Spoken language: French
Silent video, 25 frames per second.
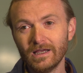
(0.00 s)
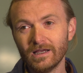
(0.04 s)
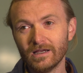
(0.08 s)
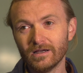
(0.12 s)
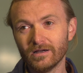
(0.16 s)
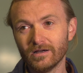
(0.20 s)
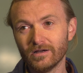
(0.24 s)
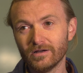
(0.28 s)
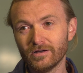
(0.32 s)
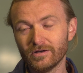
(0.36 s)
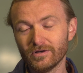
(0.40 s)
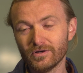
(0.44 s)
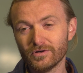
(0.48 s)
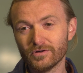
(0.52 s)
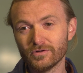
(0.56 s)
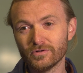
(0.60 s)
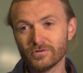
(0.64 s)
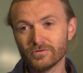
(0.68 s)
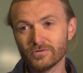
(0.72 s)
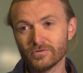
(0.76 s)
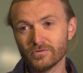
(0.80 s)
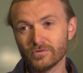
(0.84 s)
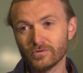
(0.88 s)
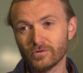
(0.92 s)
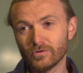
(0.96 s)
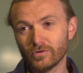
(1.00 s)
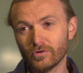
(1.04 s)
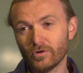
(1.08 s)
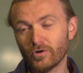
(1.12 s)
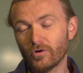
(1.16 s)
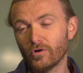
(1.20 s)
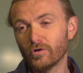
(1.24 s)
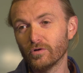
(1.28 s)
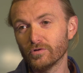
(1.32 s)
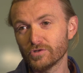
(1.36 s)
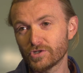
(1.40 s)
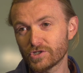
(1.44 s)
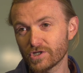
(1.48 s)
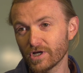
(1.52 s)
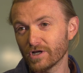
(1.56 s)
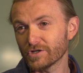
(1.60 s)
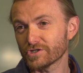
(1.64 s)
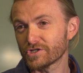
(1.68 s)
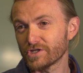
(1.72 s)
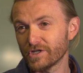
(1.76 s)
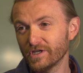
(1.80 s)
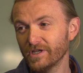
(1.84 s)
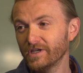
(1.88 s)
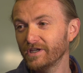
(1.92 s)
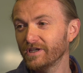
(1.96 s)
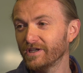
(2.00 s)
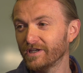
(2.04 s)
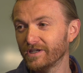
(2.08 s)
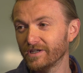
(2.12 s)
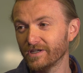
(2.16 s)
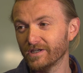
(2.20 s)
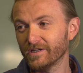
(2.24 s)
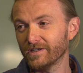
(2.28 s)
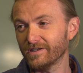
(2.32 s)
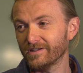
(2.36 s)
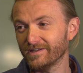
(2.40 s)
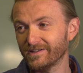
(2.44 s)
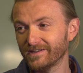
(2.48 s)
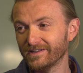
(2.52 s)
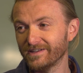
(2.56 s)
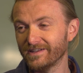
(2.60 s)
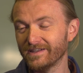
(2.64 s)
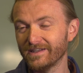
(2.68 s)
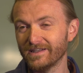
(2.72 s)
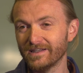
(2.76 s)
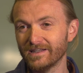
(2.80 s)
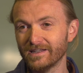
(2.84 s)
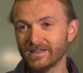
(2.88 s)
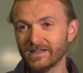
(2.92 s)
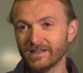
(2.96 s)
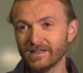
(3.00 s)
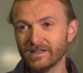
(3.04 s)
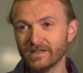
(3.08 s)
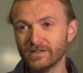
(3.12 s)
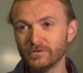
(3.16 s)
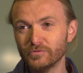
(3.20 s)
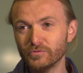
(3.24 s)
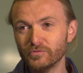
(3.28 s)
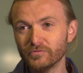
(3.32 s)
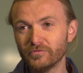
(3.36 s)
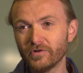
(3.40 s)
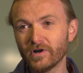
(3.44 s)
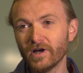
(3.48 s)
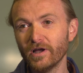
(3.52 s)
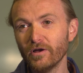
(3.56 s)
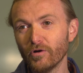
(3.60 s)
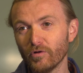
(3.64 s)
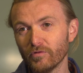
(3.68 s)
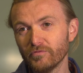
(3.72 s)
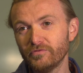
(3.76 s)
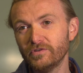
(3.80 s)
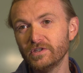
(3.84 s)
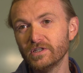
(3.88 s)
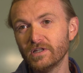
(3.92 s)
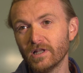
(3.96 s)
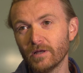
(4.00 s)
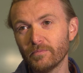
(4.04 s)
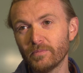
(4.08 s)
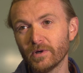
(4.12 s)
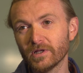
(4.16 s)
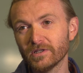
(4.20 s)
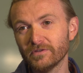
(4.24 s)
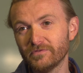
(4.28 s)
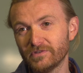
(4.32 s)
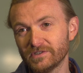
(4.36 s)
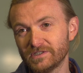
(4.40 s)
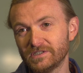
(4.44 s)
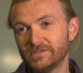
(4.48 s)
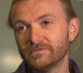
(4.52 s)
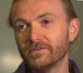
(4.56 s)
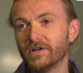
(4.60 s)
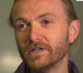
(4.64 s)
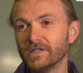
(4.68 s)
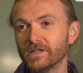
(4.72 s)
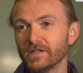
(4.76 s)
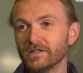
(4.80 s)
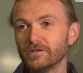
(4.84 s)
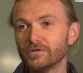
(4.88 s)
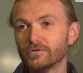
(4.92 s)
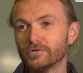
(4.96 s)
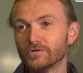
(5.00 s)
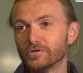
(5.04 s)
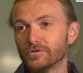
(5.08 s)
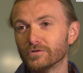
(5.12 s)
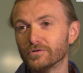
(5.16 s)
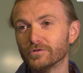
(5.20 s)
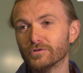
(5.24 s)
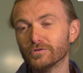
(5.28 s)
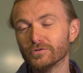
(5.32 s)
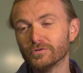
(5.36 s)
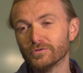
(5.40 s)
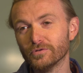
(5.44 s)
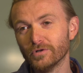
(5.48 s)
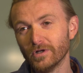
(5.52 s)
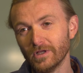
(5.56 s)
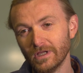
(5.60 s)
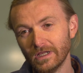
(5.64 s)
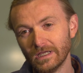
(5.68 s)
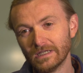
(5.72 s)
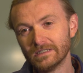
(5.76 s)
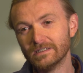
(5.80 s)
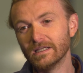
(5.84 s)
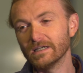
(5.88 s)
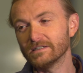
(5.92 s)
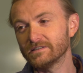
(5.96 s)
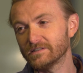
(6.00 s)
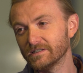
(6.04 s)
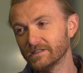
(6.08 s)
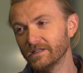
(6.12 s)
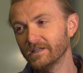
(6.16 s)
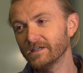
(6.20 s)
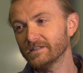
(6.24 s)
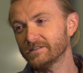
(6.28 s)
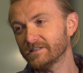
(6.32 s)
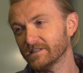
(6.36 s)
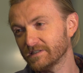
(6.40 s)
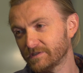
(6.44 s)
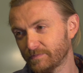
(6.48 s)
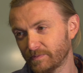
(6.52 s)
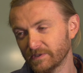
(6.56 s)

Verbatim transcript: euh, chargé et une vraie envie de la part des festivaliers d'accéder à cette